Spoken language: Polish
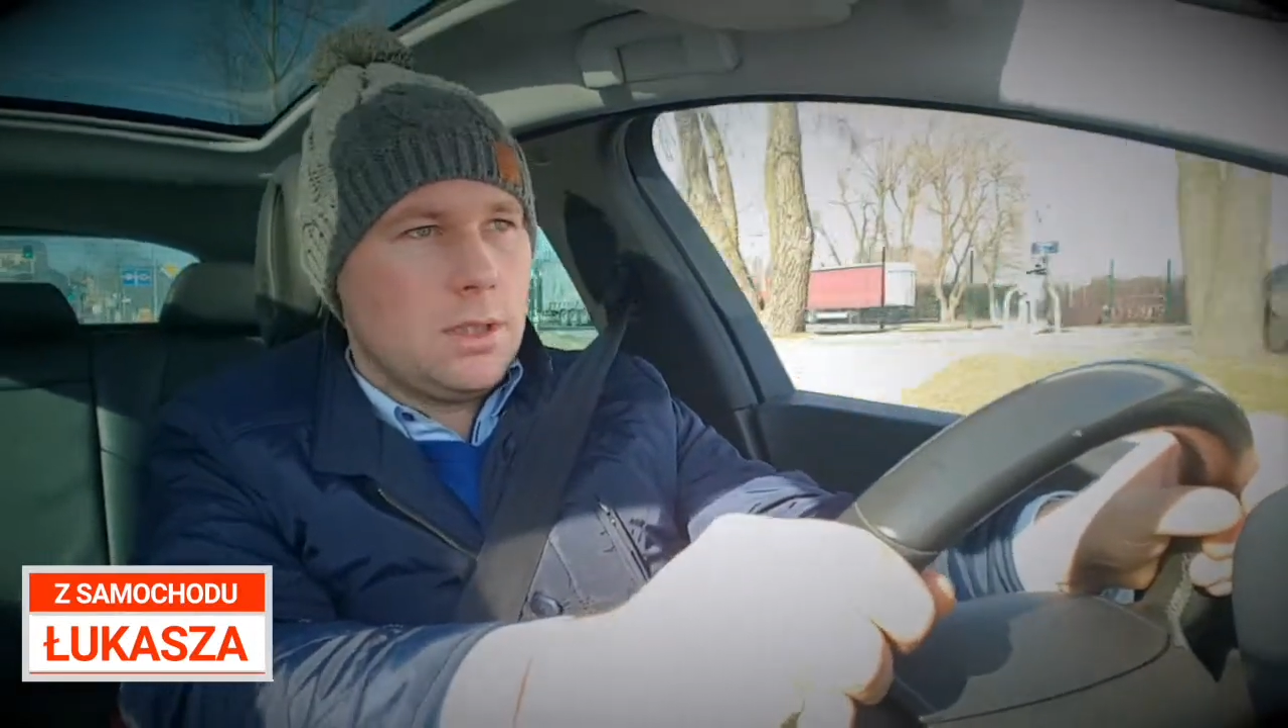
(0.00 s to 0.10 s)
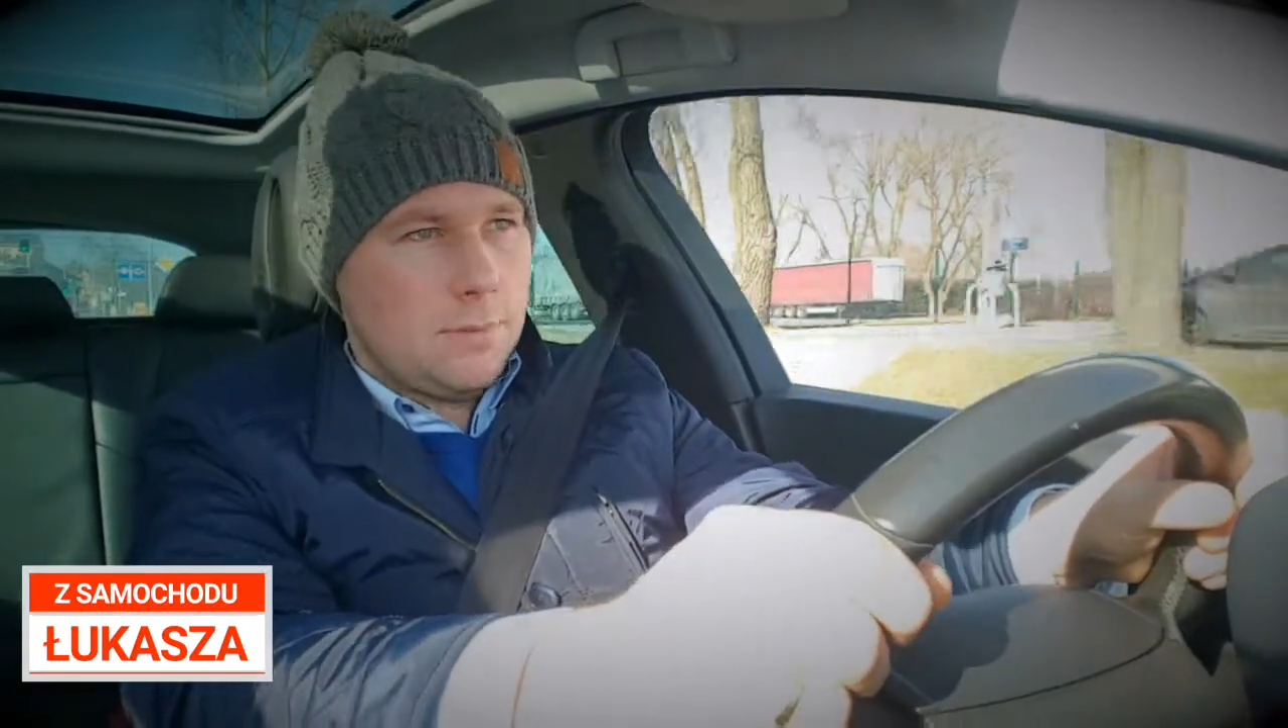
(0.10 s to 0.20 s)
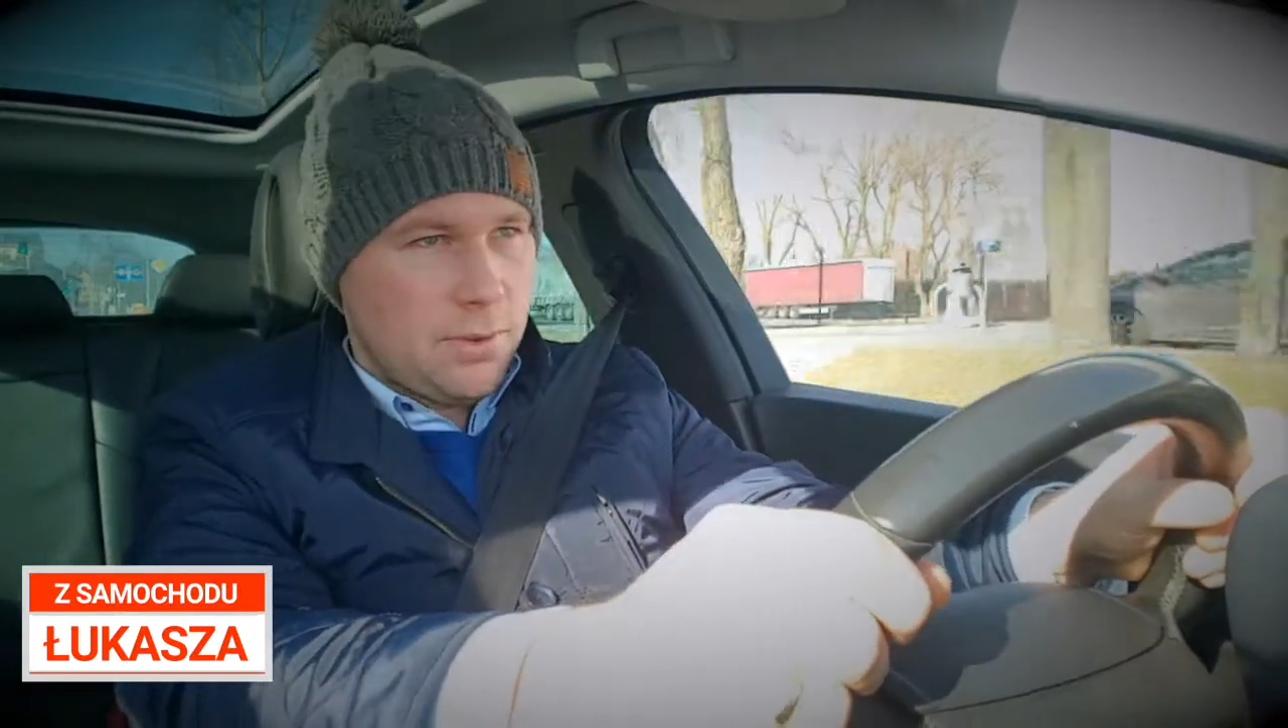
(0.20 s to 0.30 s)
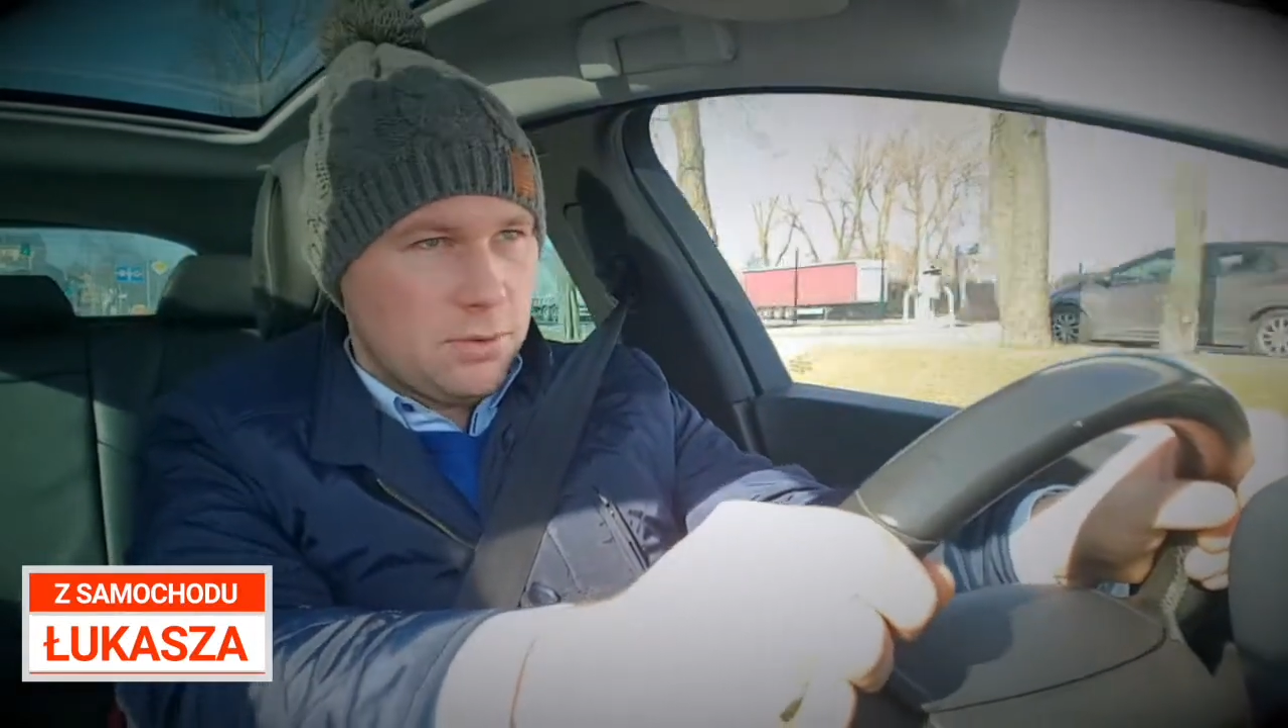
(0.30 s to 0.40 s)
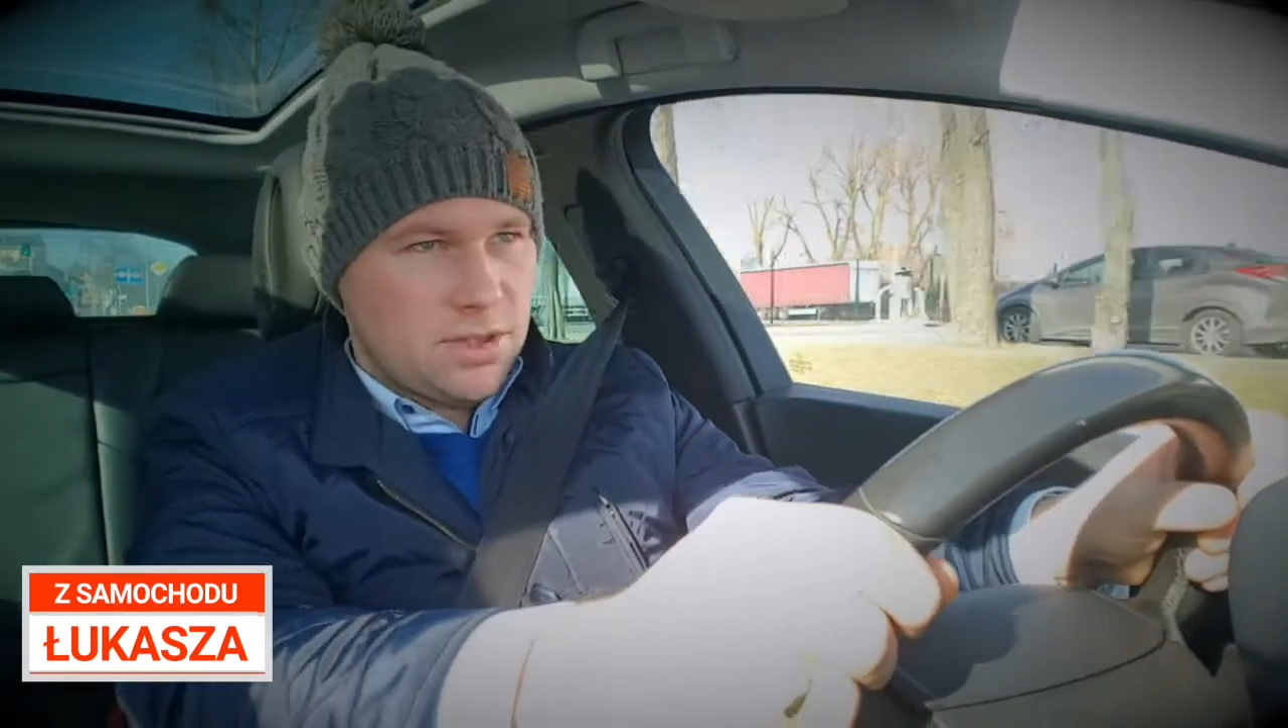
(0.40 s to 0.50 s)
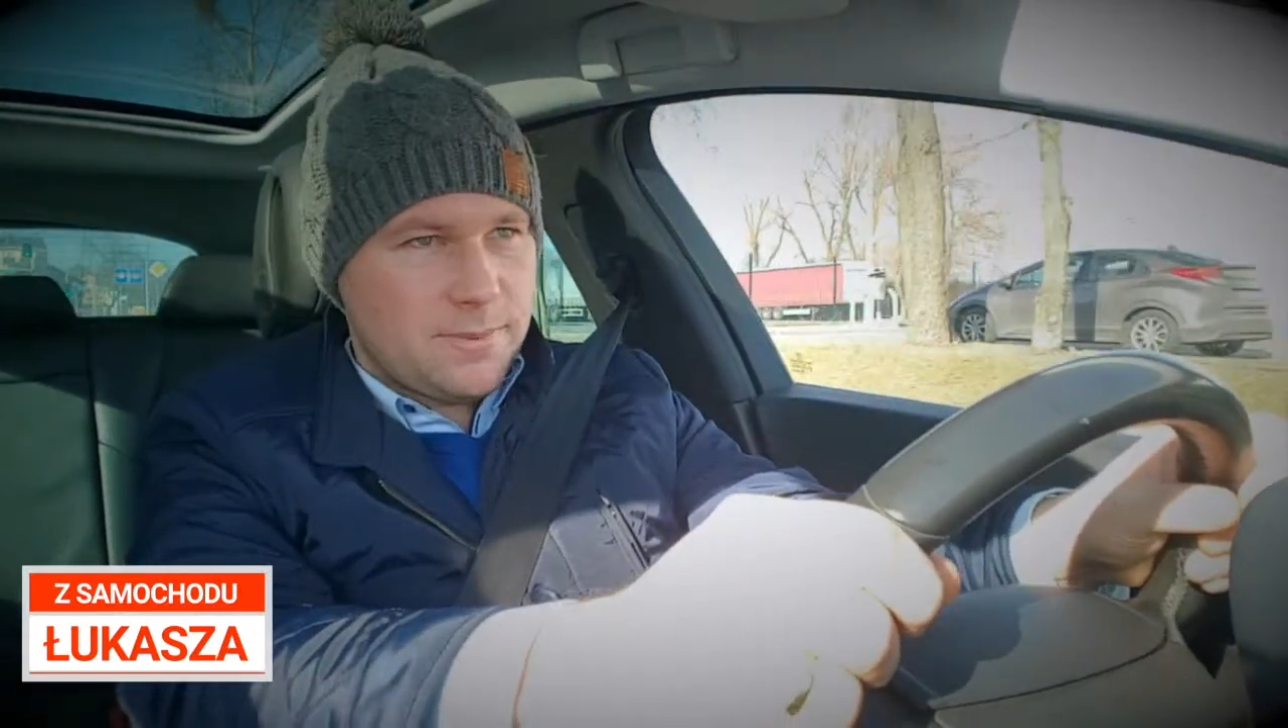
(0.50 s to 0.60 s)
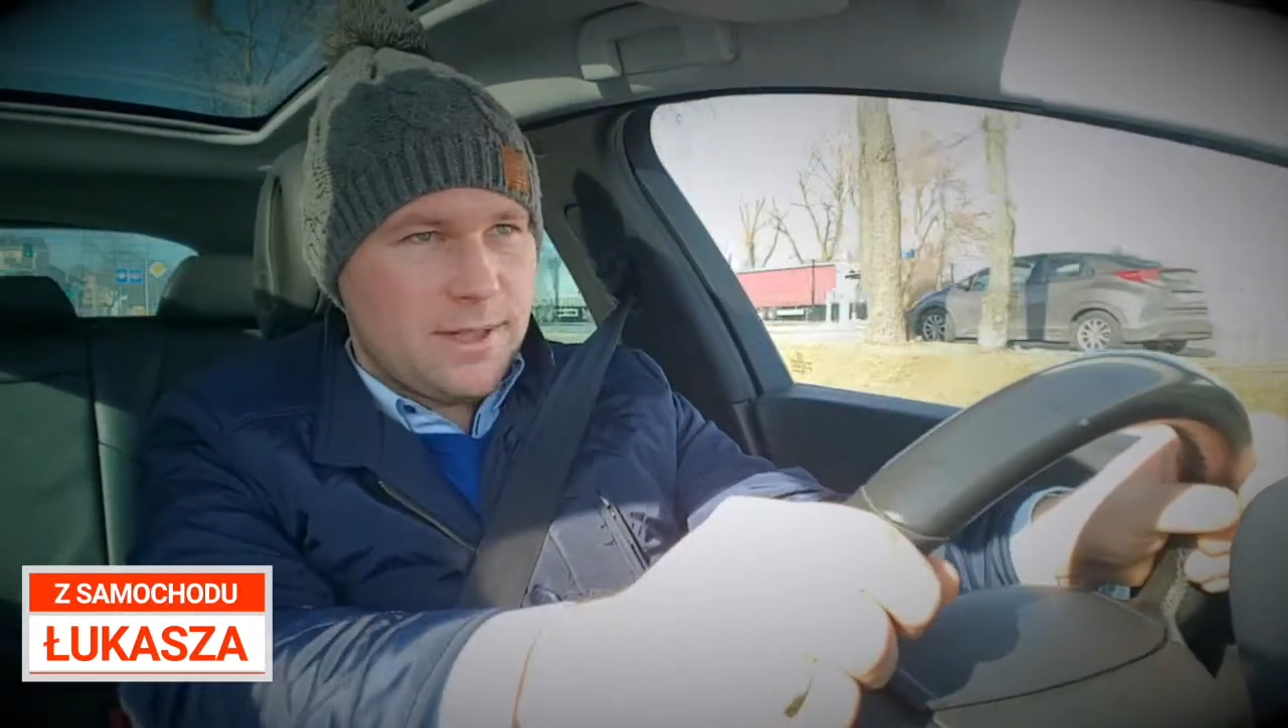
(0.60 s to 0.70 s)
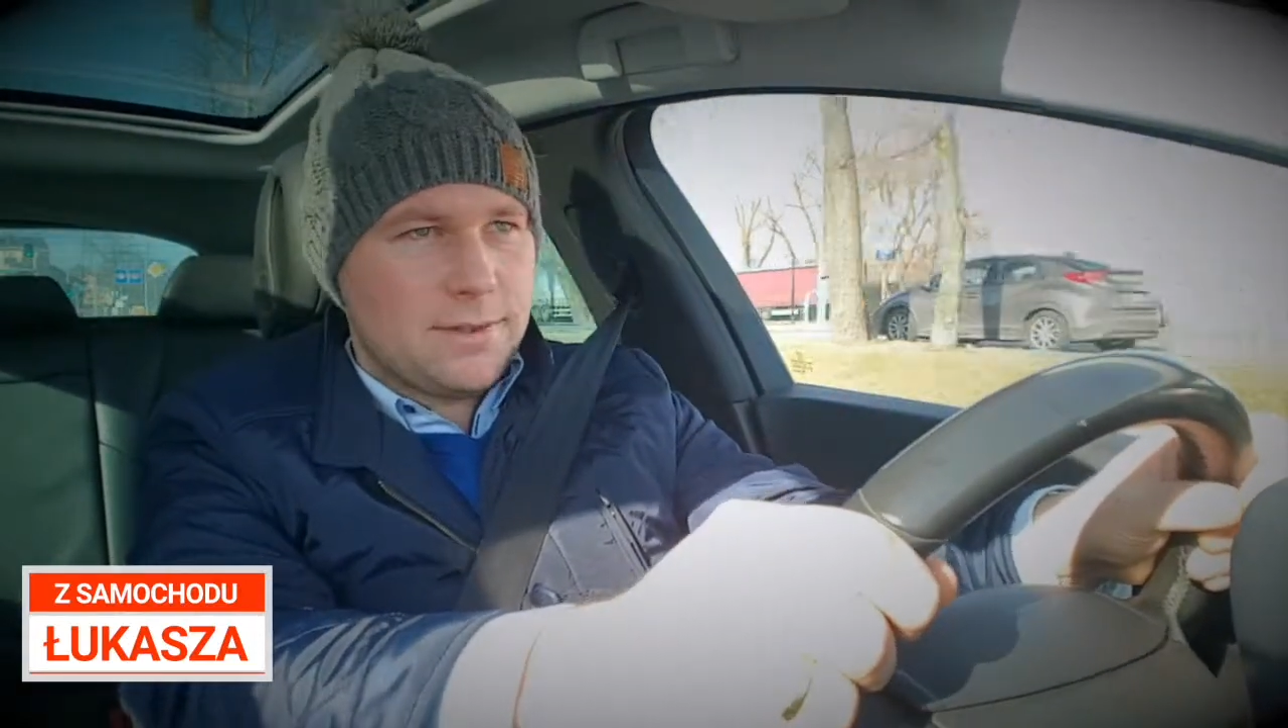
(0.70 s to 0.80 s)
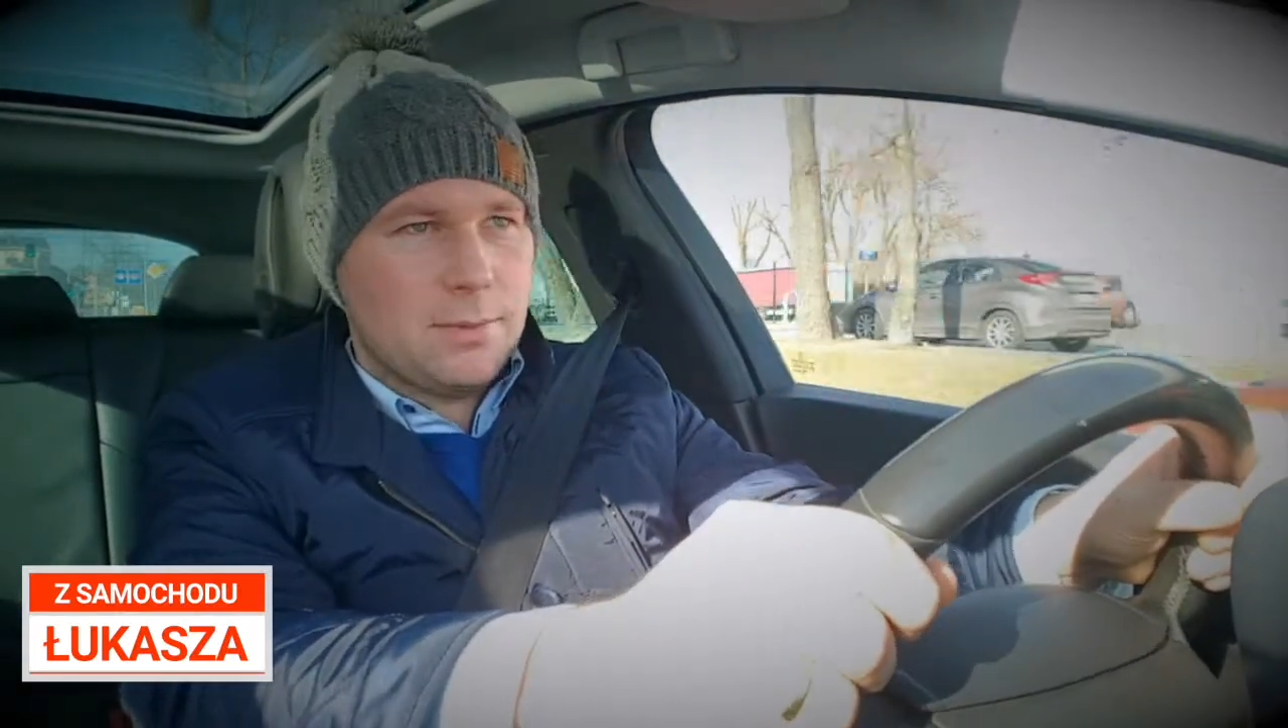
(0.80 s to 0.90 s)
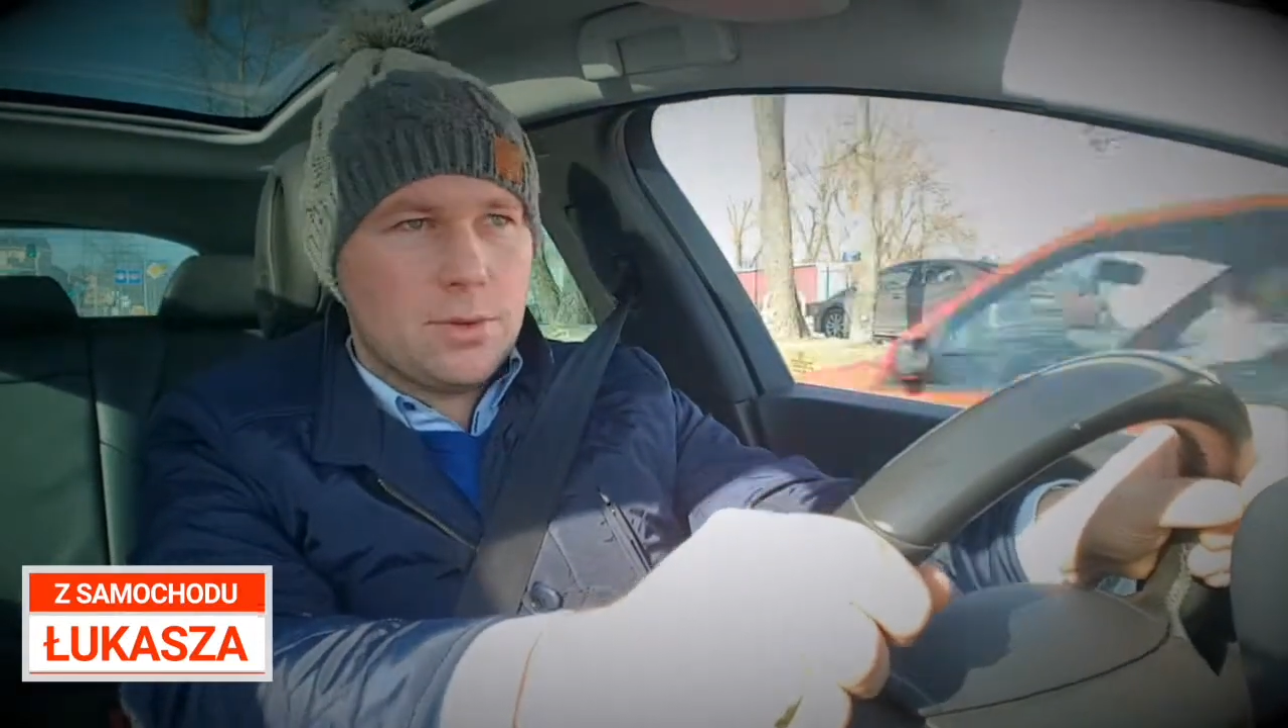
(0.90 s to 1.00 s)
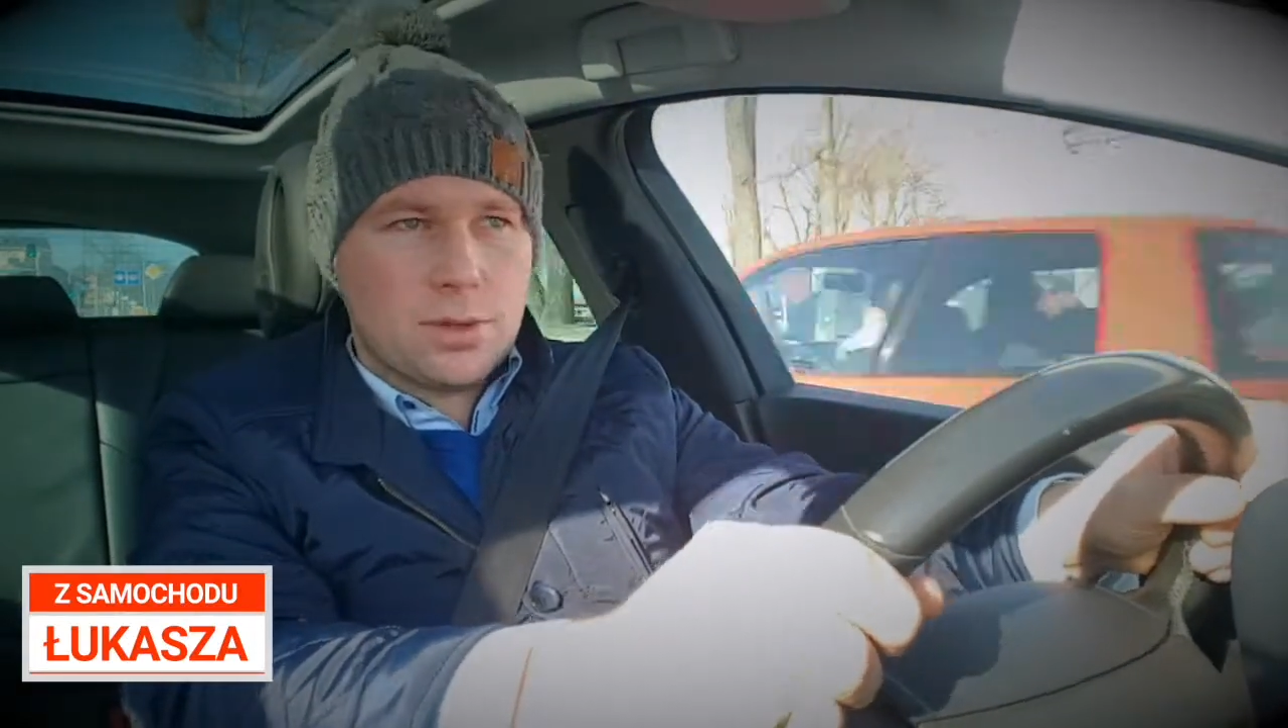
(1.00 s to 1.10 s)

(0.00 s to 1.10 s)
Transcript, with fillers: niepełnosprawnym.